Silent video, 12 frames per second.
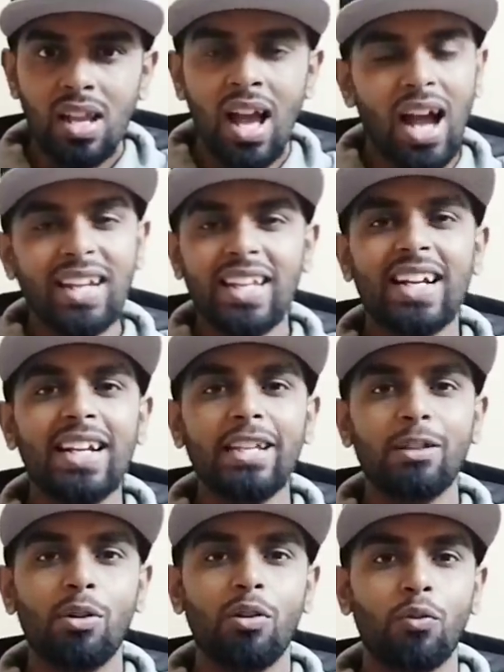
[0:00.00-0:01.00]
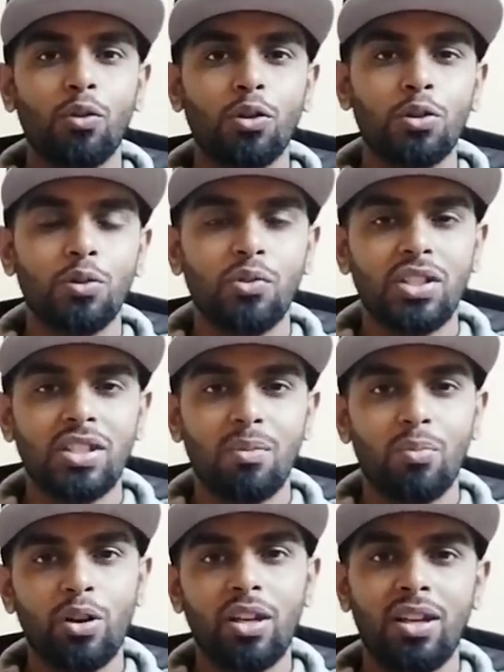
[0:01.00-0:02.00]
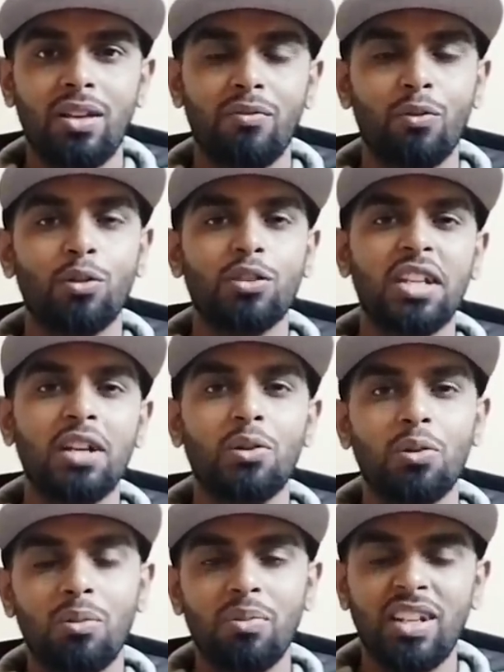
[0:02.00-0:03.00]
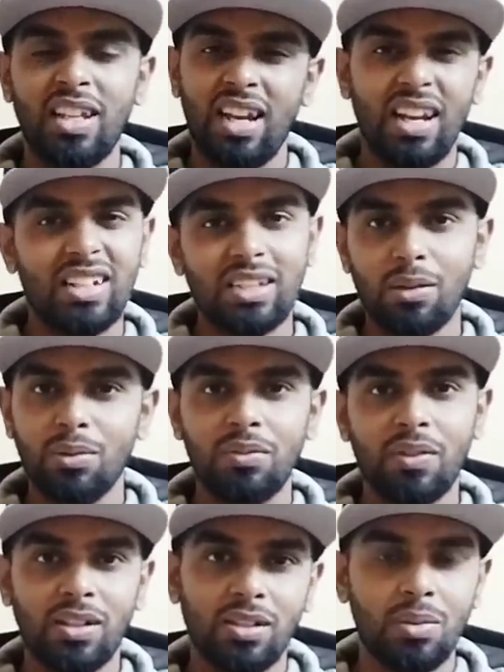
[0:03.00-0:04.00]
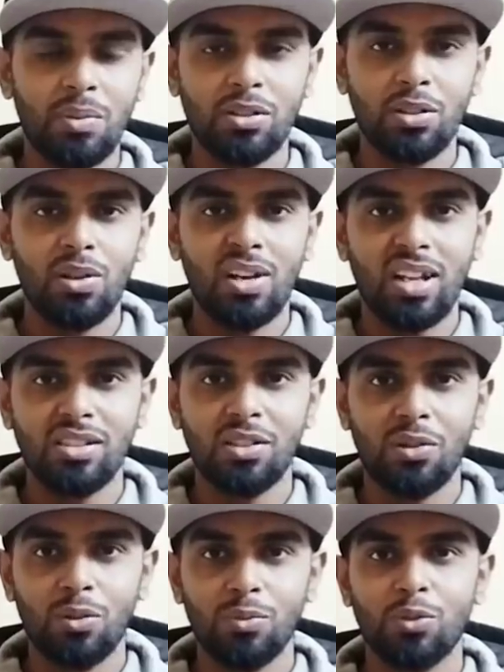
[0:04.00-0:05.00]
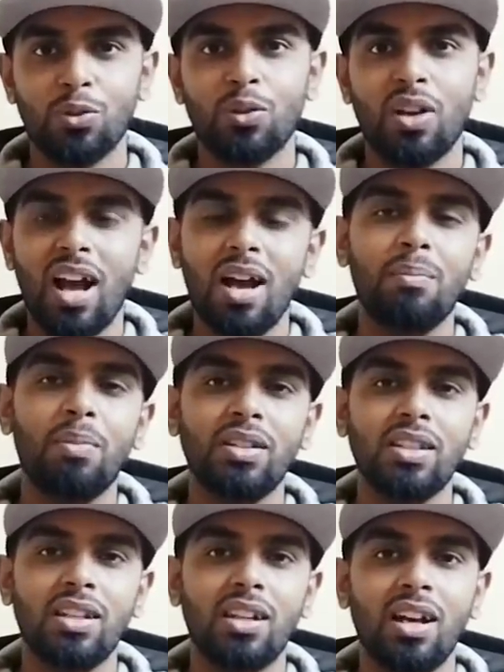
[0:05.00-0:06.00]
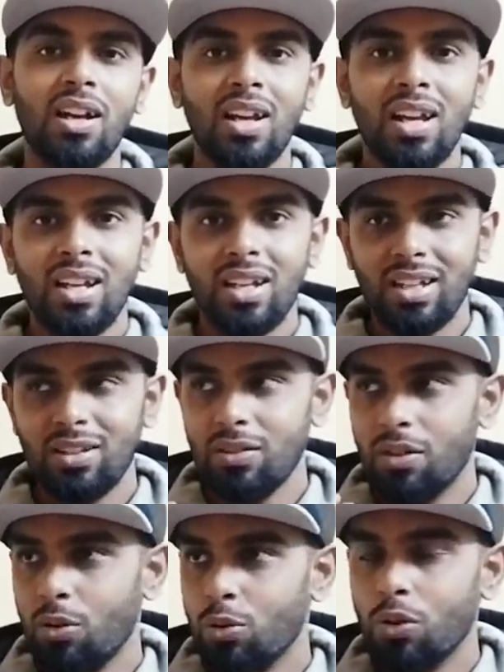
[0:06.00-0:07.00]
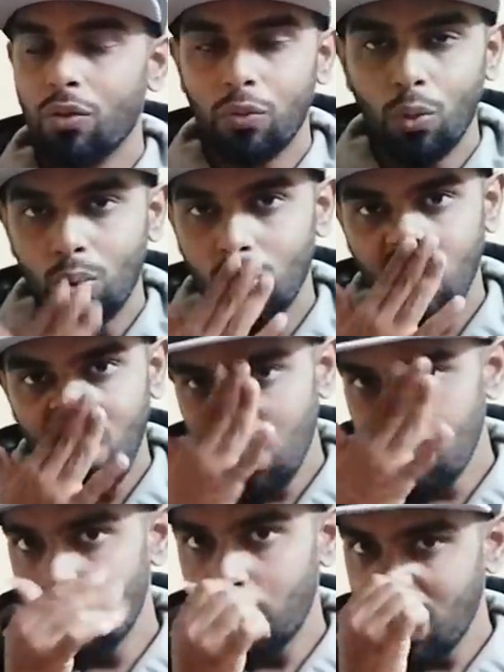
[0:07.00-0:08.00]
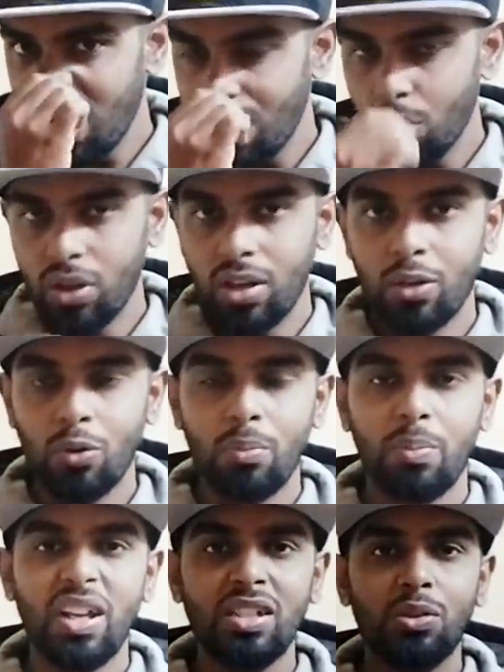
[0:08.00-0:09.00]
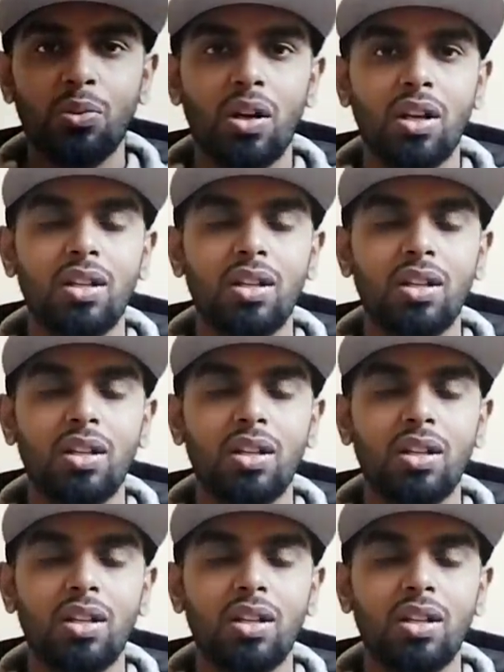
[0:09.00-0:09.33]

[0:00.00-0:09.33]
அடிக்கடி இந்த மாதிரி ஃபோட்டோ ஷூட் வச்சா போய் ஃபோட்டோஸ் எடுக்கணும் அப்படின்னு எல்லா தளபதி ஃபேன்ஸுக்கு மனசில் ஒரு ஆசை இருக்கும் ஸோ நான் பார்த்தீங்கன்னா நேற்று அவர் கூட ஃபோட்டோ எடுப்பேன் அவர் என் கூட பேசுவார்